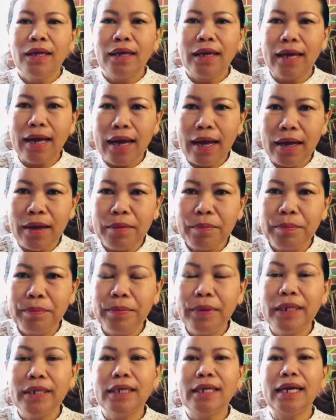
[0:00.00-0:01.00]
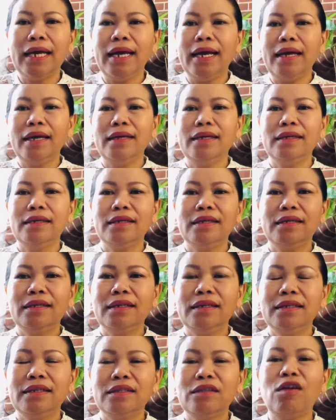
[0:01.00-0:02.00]
กะเพิ่นกะ
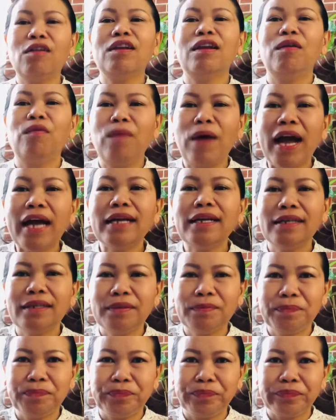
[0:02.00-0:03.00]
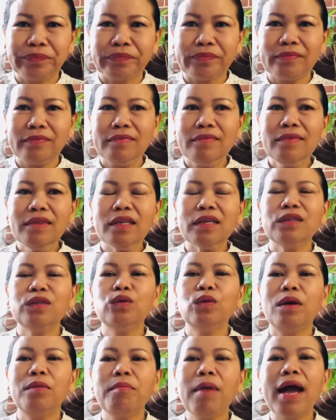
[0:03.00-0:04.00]
ต้องระวัง
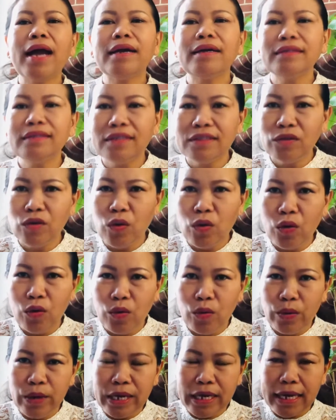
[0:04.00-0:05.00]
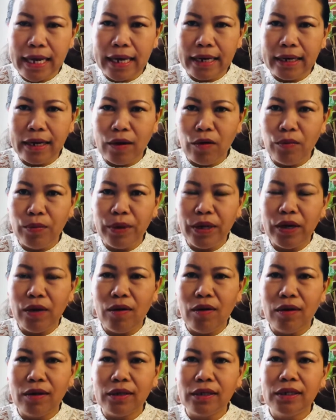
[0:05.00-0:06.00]
ส่วนมากก็จะโทรคุยกันเหนาพี่น้
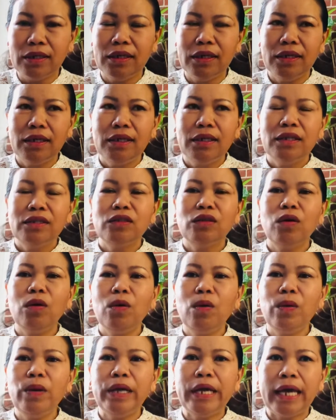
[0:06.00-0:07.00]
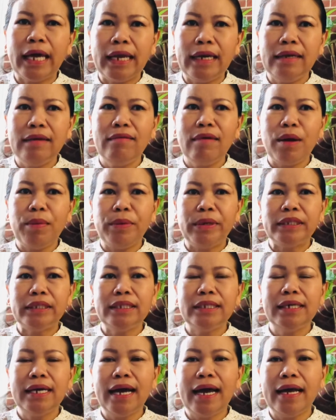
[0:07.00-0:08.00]
อง โทรคุยกันหรือว่าบาง
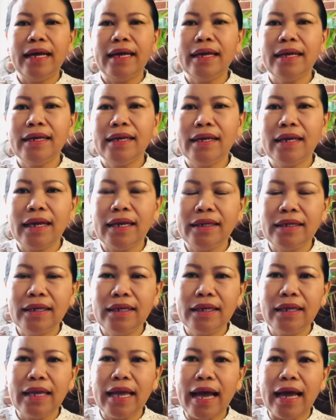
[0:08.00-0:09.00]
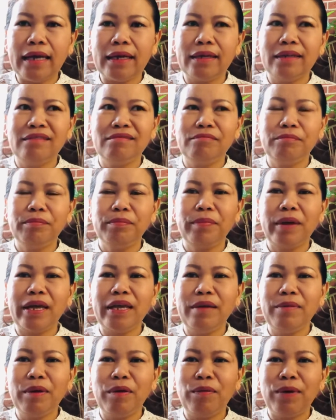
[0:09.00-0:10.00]
เทือคันเนกยากันไป
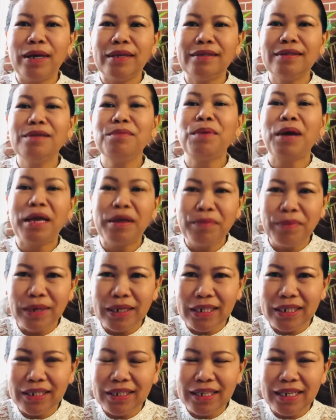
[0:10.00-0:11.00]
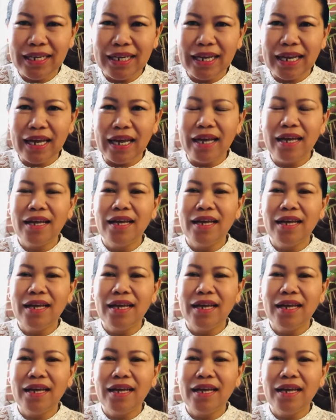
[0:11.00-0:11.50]
แบบว่าเสื้อใปเพิ่นยังสี่กะ